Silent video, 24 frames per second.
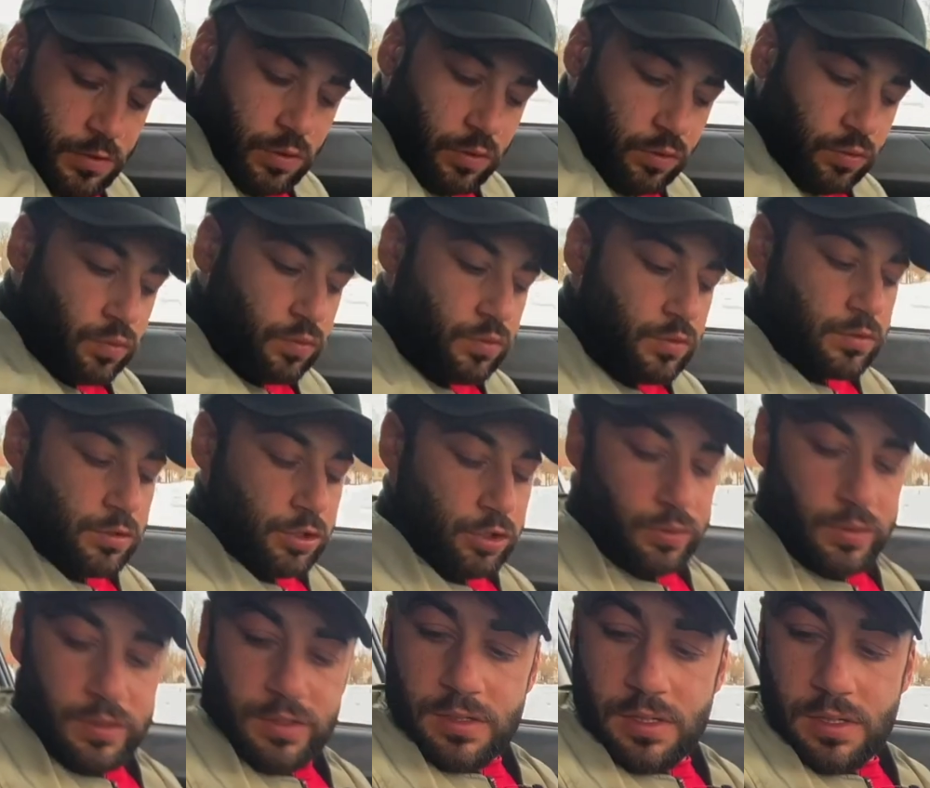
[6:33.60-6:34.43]
nur
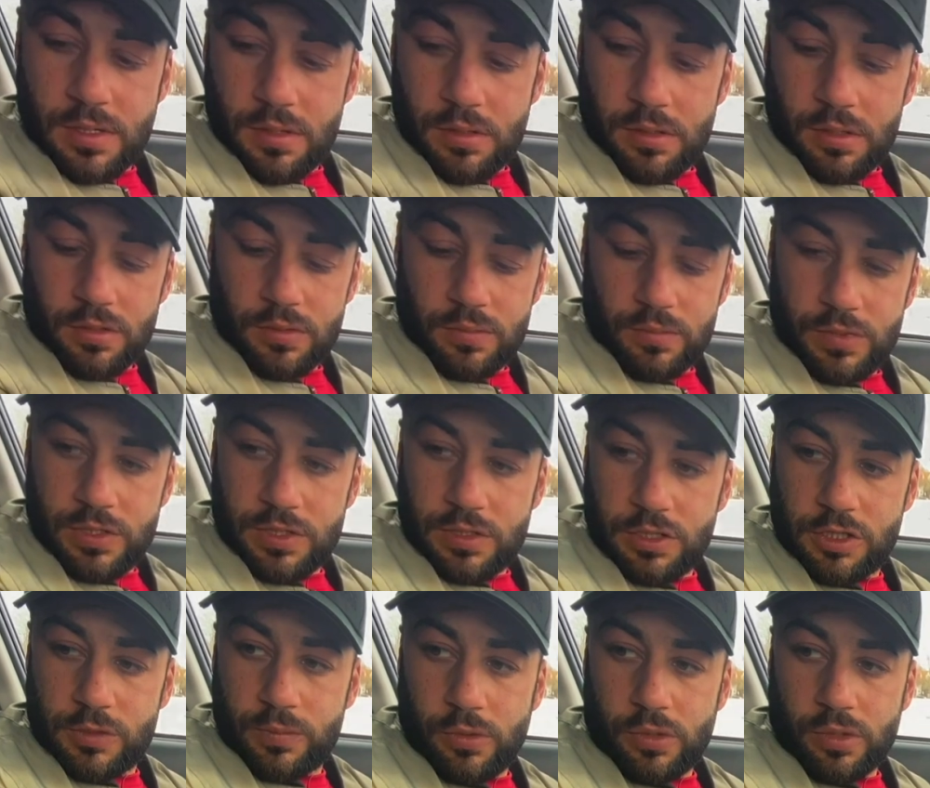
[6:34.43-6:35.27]
Dosenstützen, also ein
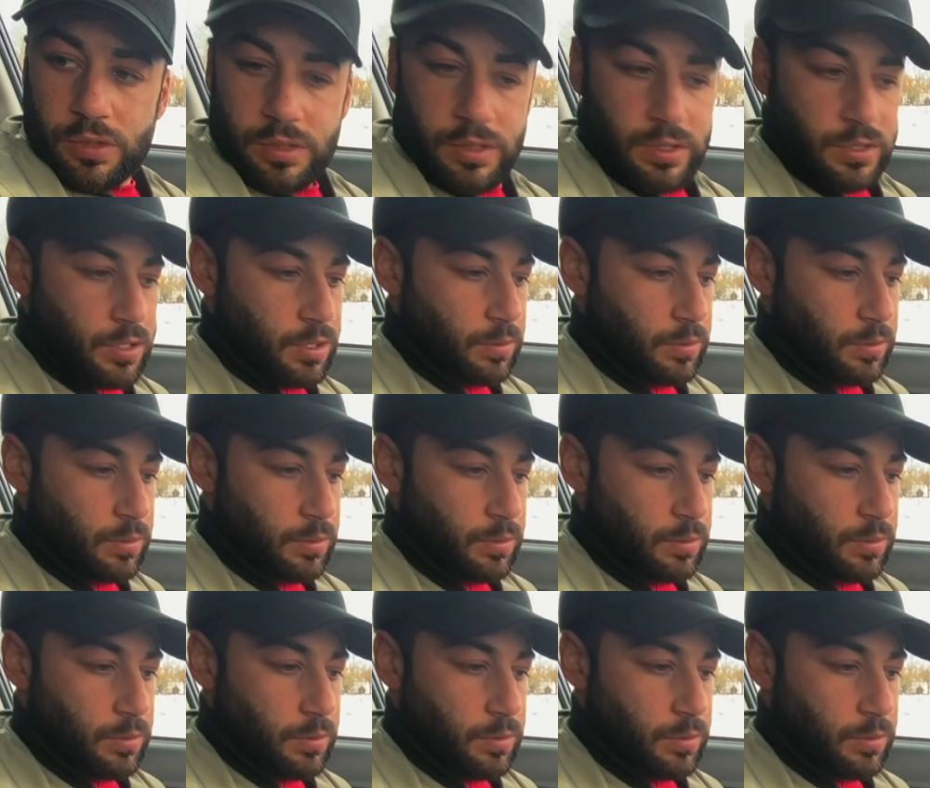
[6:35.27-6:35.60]
bisschen sportlich,